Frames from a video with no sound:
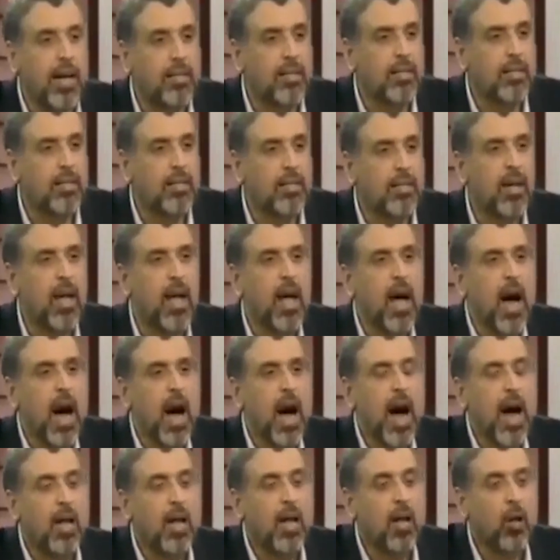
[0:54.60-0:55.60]
عن
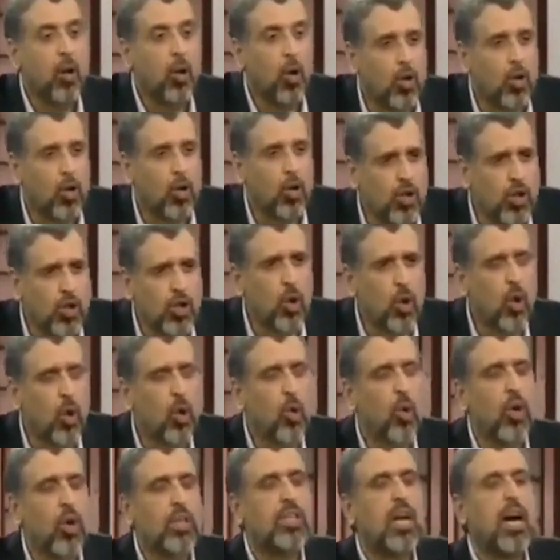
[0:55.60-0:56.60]
القدس
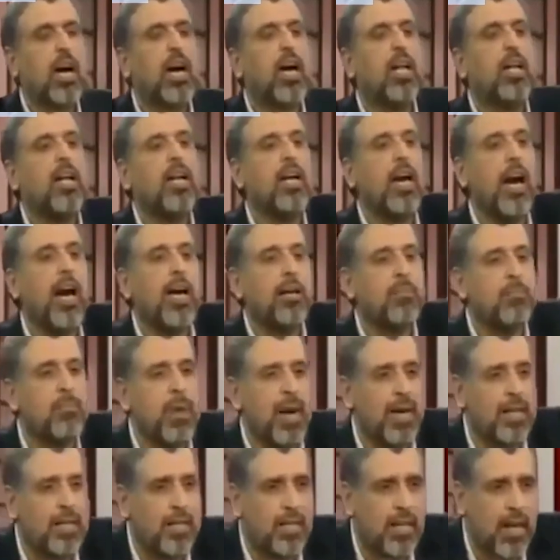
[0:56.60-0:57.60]
هو تخلي عن
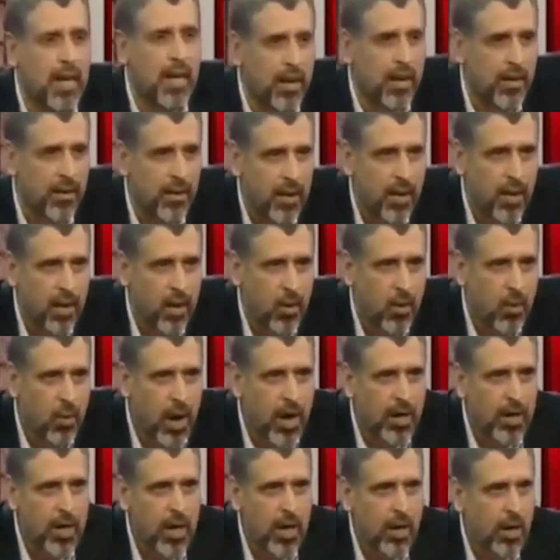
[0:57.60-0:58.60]
مكة
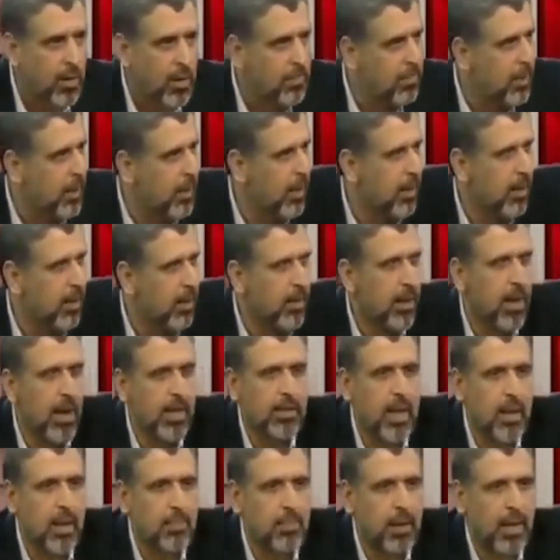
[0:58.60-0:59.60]
وأنا قبل
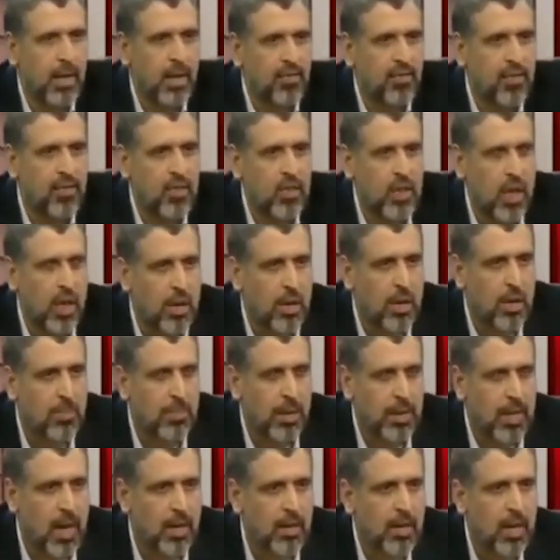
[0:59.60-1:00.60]
أسابيع في شهر
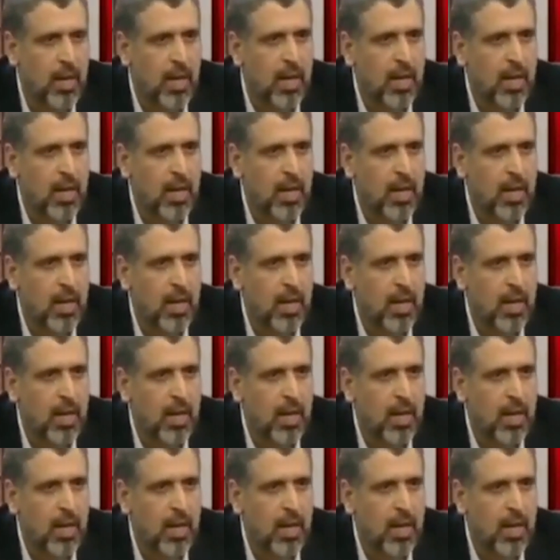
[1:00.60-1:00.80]
رمضان